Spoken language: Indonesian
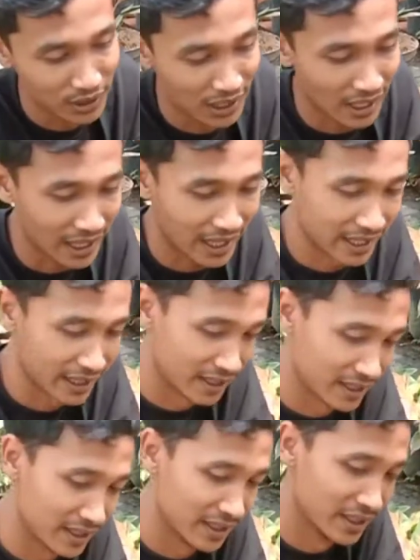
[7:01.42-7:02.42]
silakan
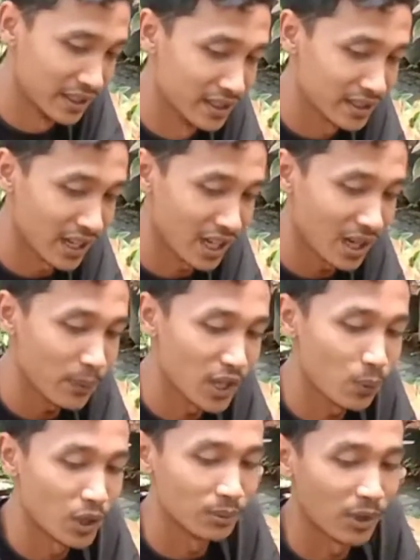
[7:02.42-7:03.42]
cakep ya
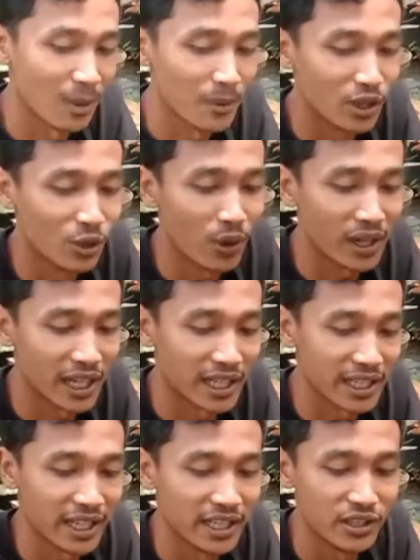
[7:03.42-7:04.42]
buat flamingo
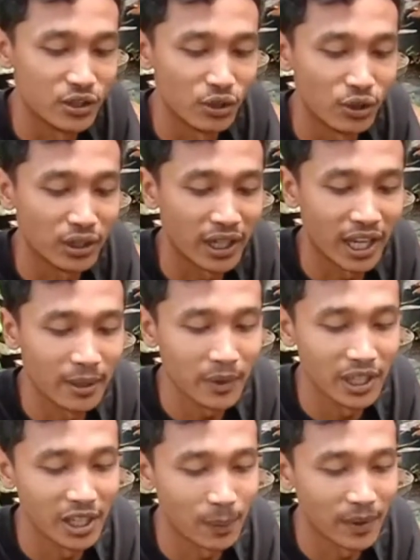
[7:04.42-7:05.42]
warnanya hijau dan
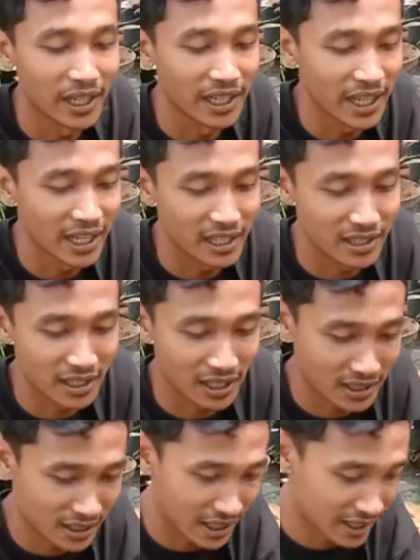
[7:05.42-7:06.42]
pinggir-pinggirnya ada
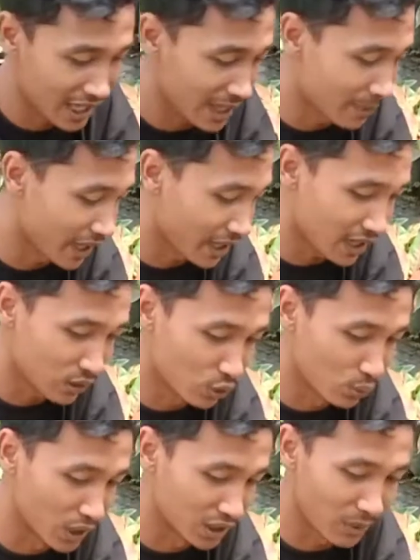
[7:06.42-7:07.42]
serat-seratnya merah
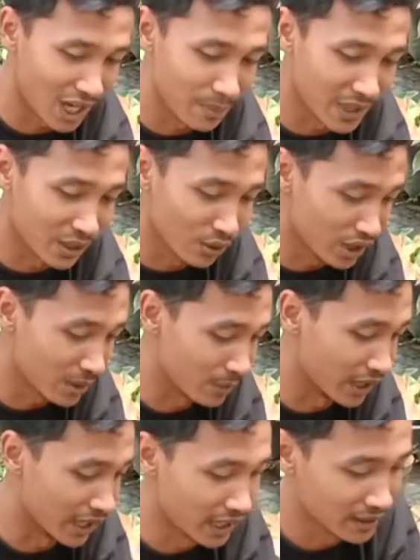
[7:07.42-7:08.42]
tuh buat flamingo ya
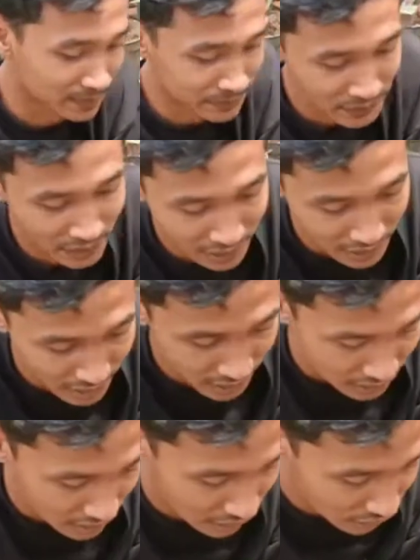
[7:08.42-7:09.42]
bunda
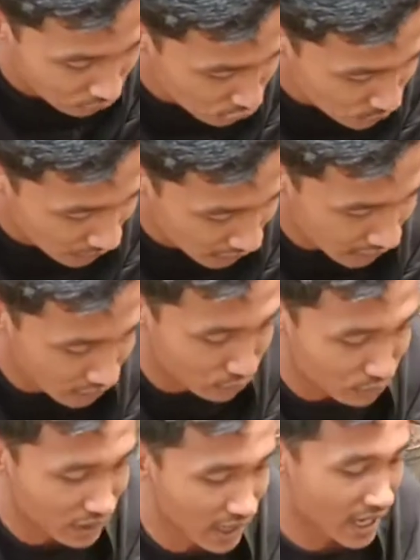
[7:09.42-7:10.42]
terus
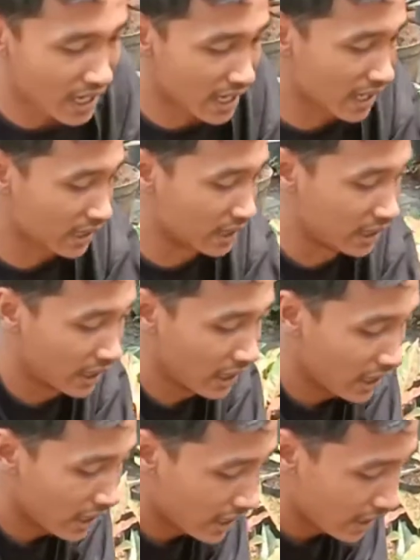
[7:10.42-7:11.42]
berikutnya ada
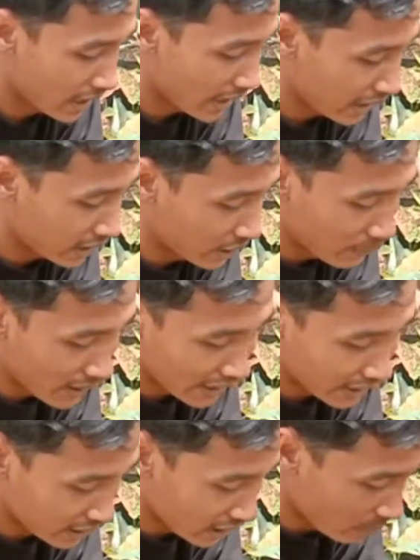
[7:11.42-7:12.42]
lady
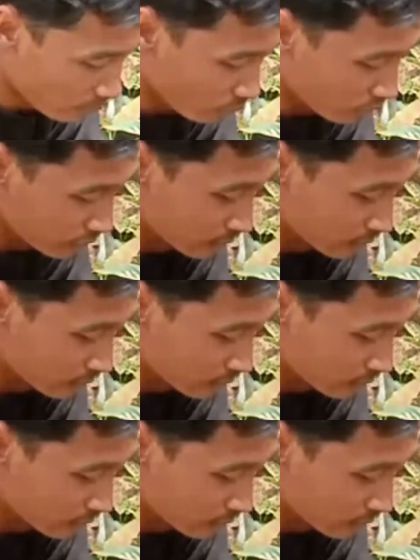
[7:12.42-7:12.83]
valentine bun